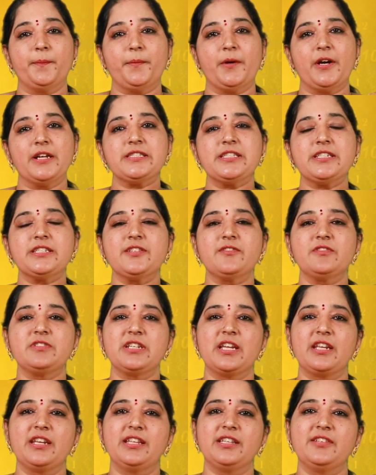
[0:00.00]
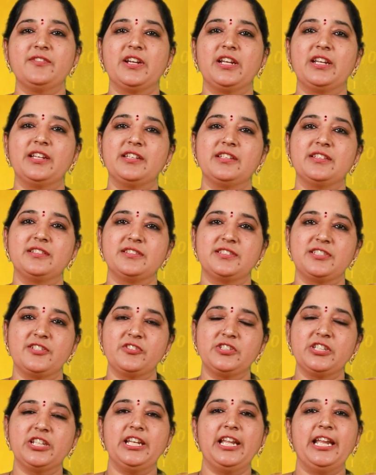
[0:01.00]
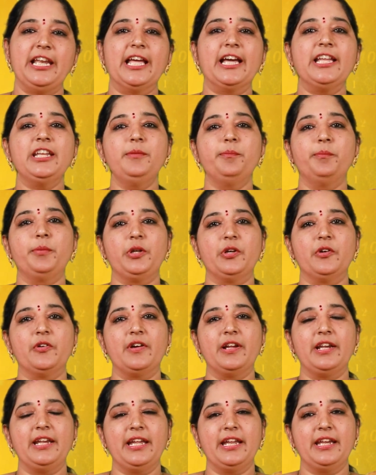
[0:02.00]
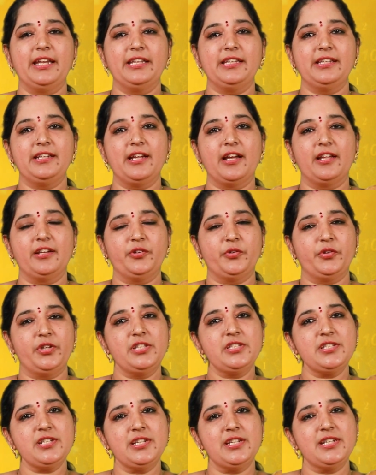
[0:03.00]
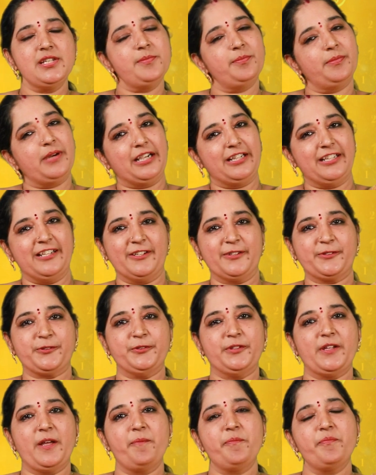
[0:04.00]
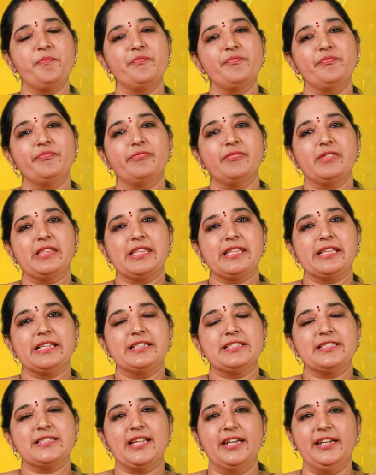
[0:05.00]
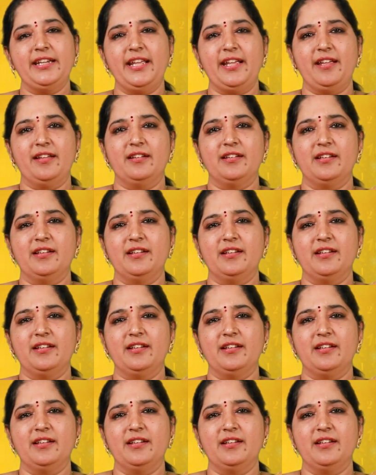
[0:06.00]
పాజిటివిటీ అనేది వాళ్ళ జీవితంలో ఎలా నింపుకోవాలి అనేది దాని గురించి మాట్లాడుకుందాం సండే